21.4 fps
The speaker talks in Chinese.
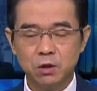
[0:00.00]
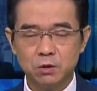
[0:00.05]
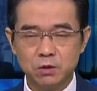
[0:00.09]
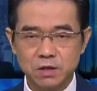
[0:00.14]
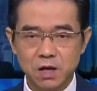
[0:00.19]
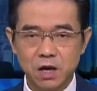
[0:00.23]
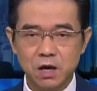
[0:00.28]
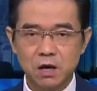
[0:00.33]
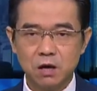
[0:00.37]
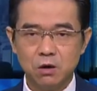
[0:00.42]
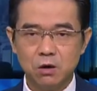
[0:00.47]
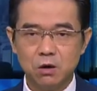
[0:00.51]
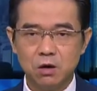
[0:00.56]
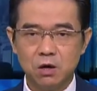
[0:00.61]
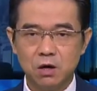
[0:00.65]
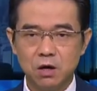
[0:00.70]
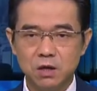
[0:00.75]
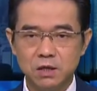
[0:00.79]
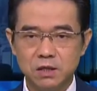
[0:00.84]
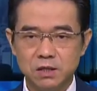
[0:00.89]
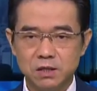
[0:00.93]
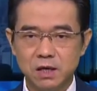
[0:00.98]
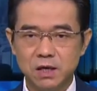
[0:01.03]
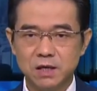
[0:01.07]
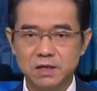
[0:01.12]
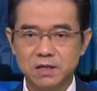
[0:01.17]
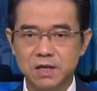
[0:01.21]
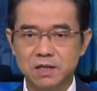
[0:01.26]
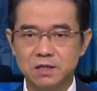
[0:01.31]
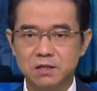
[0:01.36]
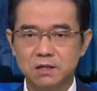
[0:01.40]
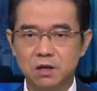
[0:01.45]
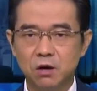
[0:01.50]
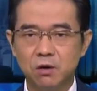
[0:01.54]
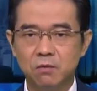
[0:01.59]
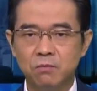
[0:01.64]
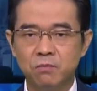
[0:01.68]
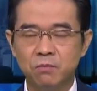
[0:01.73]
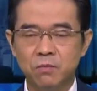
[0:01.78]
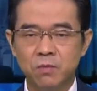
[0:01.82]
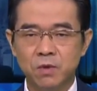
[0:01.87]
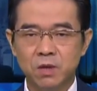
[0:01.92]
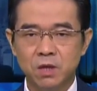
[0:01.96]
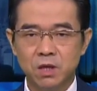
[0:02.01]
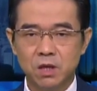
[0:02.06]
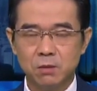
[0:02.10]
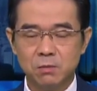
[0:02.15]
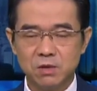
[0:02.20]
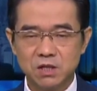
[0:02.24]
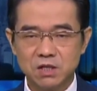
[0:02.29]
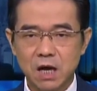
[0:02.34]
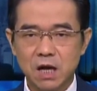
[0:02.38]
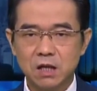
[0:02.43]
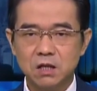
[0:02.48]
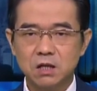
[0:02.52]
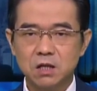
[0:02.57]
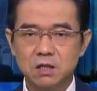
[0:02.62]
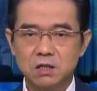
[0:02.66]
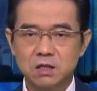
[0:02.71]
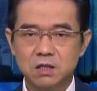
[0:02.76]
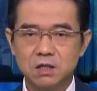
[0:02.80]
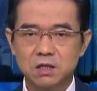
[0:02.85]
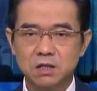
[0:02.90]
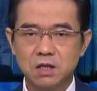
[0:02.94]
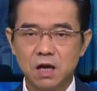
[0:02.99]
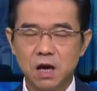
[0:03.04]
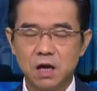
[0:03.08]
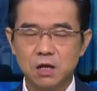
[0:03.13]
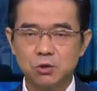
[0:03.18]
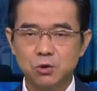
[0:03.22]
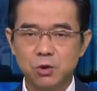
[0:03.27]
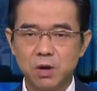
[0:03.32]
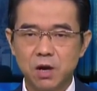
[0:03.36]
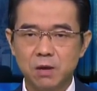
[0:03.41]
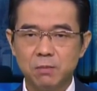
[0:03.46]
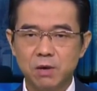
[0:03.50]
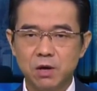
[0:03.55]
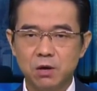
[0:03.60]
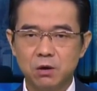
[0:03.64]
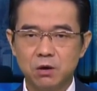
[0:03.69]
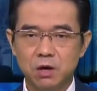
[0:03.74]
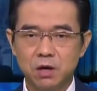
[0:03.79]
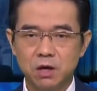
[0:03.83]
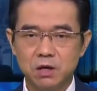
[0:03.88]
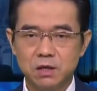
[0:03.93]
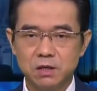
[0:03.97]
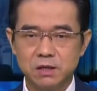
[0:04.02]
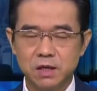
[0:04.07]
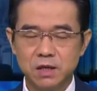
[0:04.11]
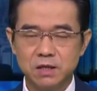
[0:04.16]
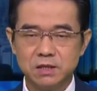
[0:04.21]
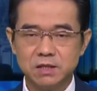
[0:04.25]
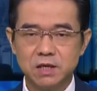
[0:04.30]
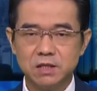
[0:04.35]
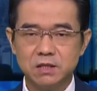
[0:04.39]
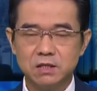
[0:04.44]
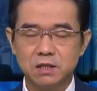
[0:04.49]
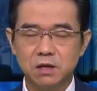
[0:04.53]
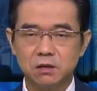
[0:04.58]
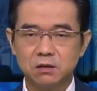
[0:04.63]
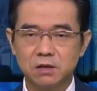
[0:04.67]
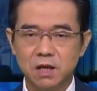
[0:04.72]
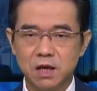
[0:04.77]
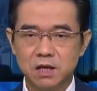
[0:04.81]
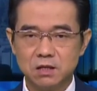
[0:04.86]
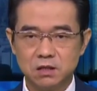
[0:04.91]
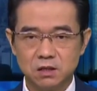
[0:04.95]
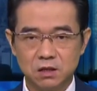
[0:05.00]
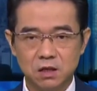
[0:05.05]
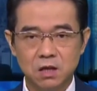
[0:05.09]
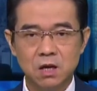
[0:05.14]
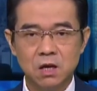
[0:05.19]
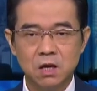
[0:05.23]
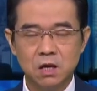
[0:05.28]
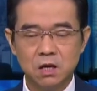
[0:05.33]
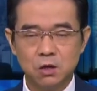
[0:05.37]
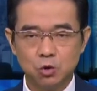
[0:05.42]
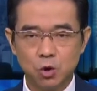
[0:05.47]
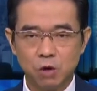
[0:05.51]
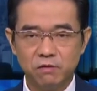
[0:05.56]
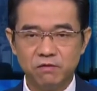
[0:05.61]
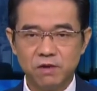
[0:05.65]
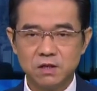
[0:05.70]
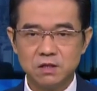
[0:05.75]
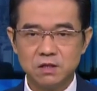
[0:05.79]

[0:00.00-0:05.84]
都先后和以色列建交。那么沙特实际上虽然没有和以色列建交，但是双